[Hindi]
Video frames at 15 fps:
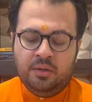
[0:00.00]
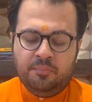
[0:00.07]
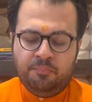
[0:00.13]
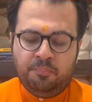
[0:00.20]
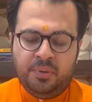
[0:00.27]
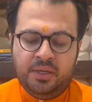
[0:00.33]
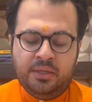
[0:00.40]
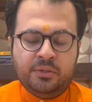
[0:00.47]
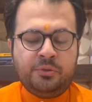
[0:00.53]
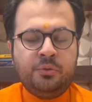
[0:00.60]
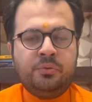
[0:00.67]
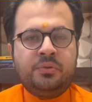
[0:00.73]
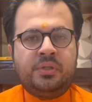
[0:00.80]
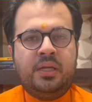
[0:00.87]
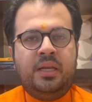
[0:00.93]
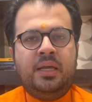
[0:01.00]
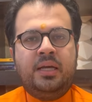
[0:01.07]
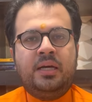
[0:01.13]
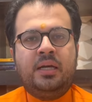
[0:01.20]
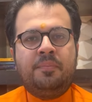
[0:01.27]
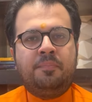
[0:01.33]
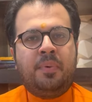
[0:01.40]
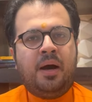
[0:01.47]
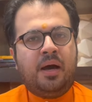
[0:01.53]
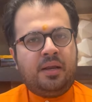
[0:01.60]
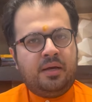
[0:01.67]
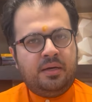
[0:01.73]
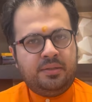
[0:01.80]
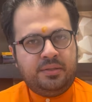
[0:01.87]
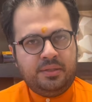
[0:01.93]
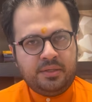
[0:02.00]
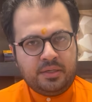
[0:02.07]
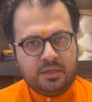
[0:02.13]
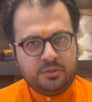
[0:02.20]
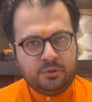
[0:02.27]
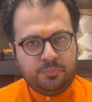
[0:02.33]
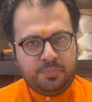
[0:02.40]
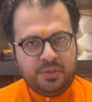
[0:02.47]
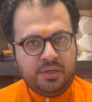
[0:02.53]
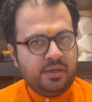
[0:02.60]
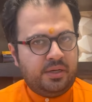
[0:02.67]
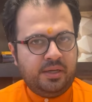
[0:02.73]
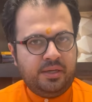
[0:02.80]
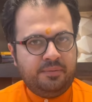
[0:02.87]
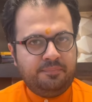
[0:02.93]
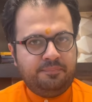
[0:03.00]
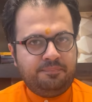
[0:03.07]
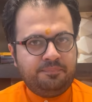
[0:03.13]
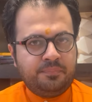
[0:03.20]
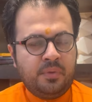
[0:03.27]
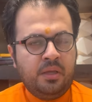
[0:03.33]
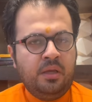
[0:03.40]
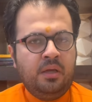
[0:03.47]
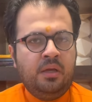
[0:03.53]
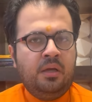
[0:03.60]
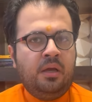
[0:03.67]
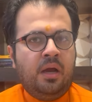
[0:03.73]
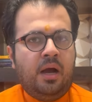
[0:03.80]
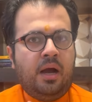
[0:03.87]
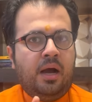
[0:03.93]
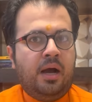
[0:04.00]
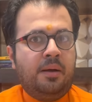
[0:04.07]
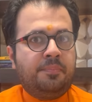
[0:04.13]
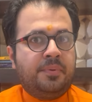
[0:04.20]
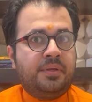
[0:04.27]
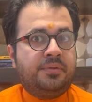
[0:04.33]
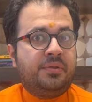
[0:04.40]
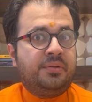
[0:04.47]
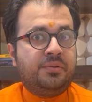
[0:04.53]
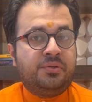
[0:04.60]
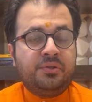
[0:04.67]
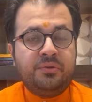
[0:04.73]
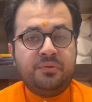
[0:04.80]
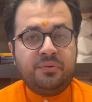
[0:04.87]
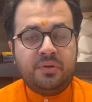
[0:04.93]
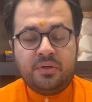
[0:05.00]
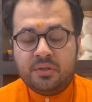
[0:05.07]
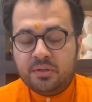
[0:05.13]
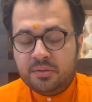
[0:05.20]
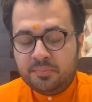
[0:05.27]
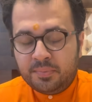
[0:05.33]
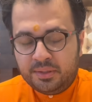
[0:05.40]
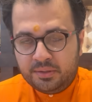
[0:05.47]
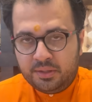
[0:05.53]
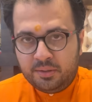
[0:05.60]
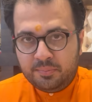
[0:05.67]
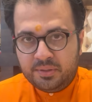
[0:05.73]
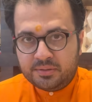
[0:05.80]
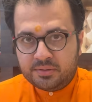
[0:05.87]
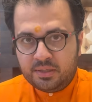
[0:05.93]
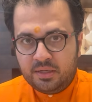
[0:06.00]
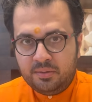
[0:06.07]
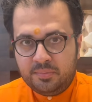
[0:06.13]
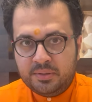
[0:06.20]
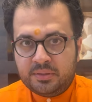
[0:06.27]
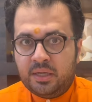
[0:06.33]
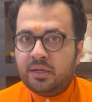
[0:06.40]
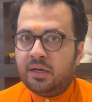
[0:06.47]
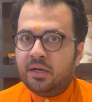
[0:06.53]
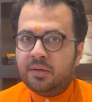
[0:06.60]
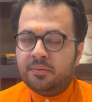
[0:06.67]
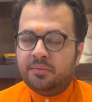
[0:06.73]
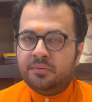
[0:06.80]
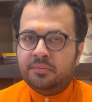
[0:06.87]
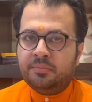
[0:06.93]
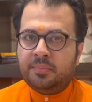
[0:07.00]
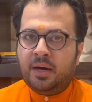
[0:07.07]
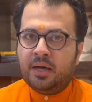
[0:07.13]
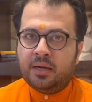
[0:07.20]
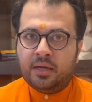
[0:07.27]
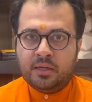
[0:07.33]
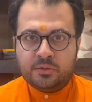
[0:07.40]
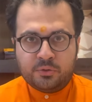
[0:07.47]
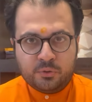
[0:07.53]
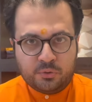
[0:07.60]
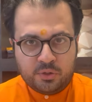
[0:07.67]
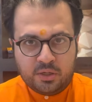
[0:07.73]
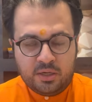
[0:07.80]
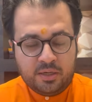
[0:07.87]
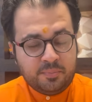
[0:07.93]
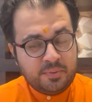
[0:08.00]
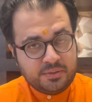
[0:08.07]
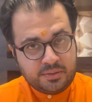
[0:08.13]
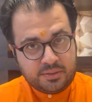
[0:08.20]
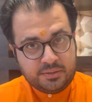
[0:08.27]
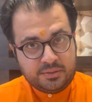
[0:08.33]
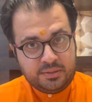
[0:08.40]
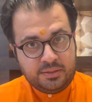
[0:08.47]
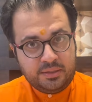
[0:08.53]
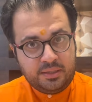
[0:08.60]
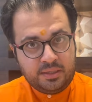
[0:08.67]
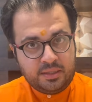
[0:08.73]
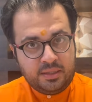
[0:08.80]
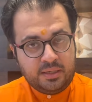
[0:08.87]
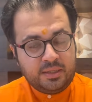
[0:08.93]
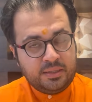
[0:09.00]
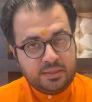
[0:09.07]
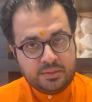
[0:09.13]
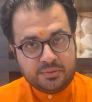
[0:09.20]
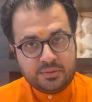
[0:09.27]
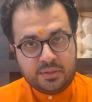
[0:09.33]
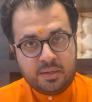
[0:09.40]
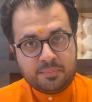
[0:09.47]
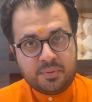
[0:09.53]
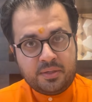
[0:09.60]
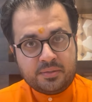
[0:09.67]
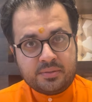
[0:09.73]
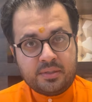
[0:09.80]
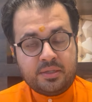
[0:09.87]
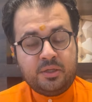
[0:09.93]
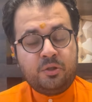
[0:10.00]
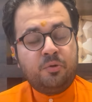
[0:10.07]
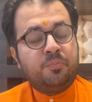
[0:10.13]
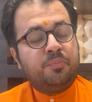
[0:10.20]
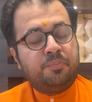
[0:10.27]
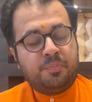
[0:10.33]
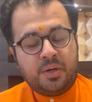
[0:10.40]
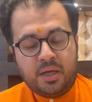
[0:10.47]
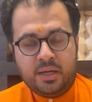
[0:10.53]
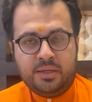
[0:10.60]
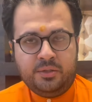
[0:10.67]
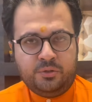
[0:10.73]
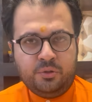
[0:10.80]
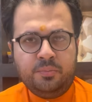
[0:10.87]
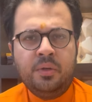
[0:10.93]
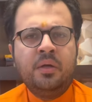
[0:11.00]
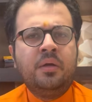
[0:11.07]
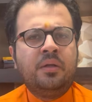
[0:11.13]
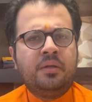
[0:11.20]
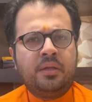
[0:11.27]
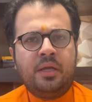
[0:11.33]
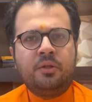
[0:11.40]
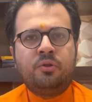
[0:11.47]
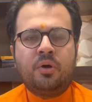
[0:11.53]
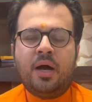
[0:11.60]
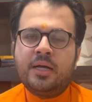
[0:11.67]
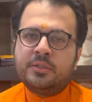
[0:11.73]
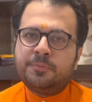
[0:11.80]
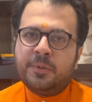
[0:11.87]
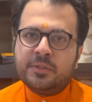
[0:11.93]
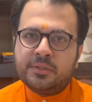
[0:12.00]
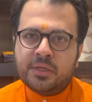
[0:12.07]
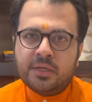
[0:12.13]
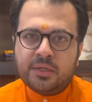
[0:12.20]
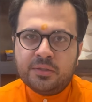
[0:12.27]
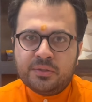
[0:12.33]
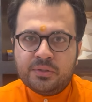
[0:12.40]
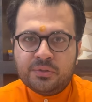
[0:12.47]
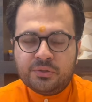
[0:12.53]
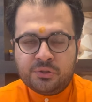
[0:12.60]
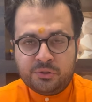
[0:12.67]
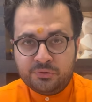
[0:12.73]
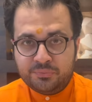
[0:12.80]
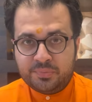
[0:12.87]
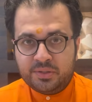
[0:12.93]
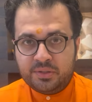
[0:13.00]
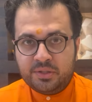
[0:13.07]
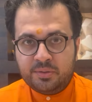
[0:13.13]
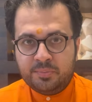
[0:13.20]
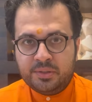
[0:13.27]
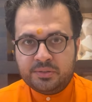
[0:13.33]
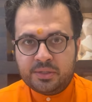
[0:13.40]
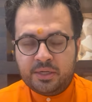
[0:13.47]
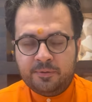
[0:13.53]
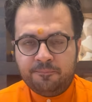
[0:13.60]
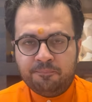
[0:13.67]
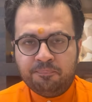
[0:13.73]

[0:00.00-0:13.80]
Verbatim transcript: 20 जून से लेकर 12 दिन का जो पीरियड है आप किसी शिव मंदिर में स्थल में जाएं अगर 12 ज्योतिर्लिंग में से किसी एक लिंग के दर्शन आप कर सके तो बड़ा ही शुभ नहीं तो आसपास के किसी शिव मंदिर में जाएं